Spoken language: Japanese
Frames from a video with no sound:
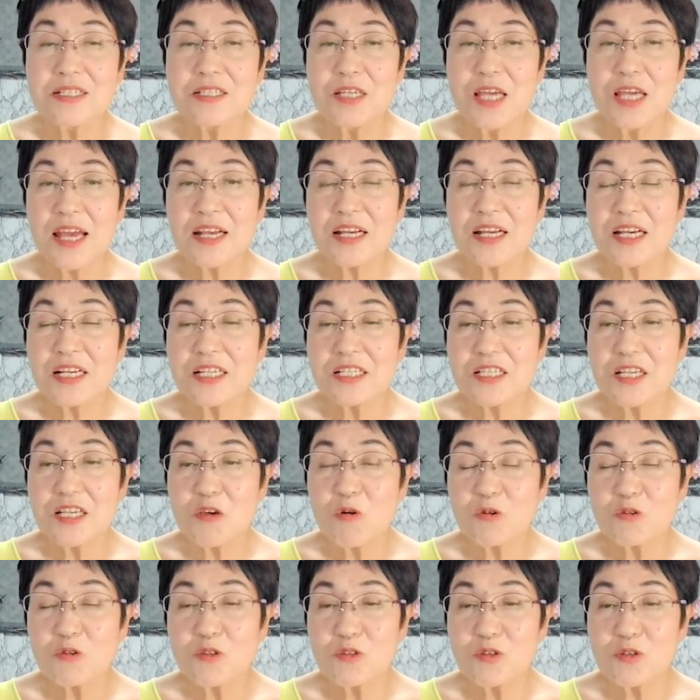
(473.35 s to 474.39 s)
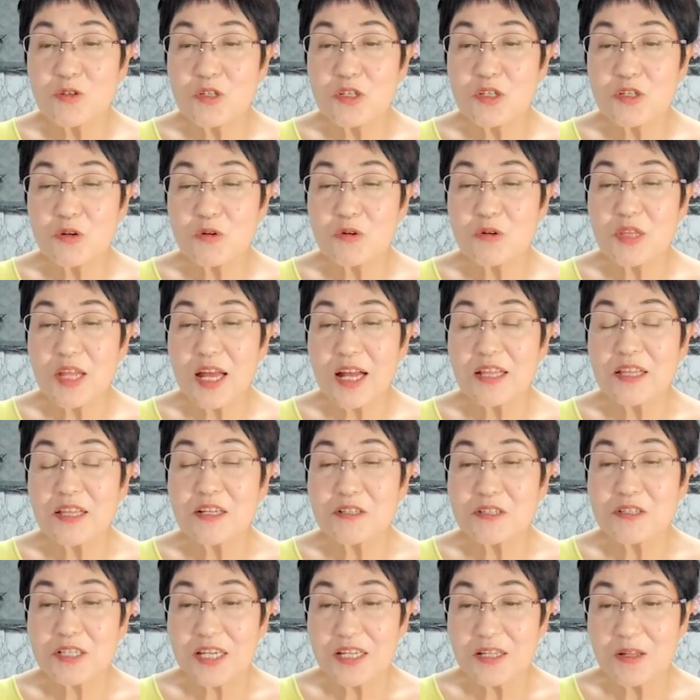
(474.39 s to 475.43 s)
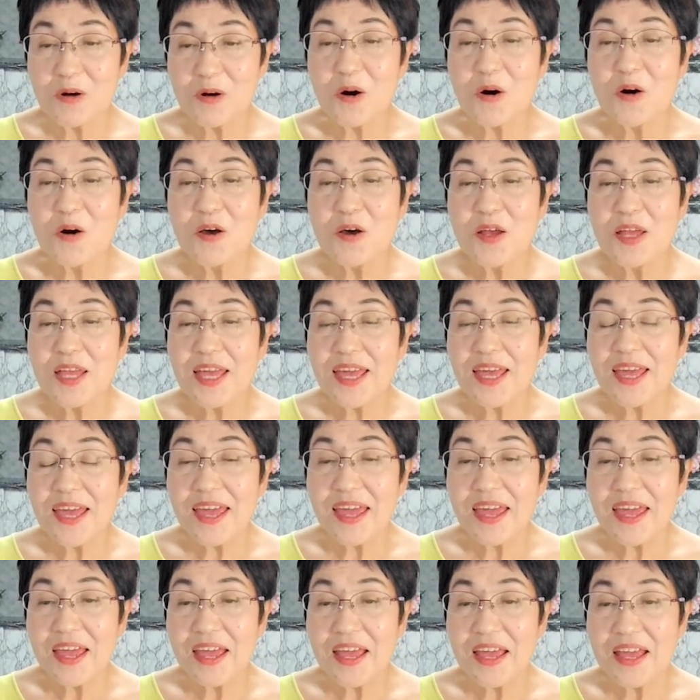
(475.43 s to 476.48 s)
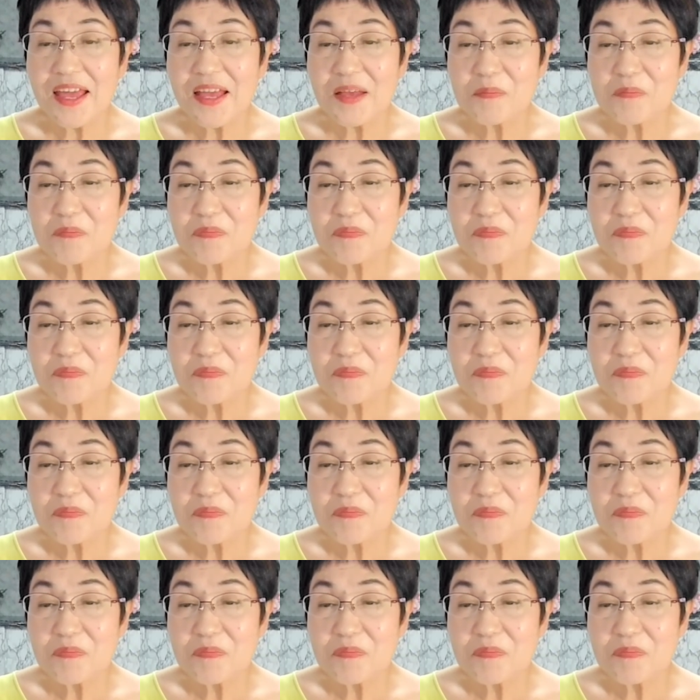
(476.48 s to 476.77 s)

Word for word: 変形性腰痛症なんですけど、えー、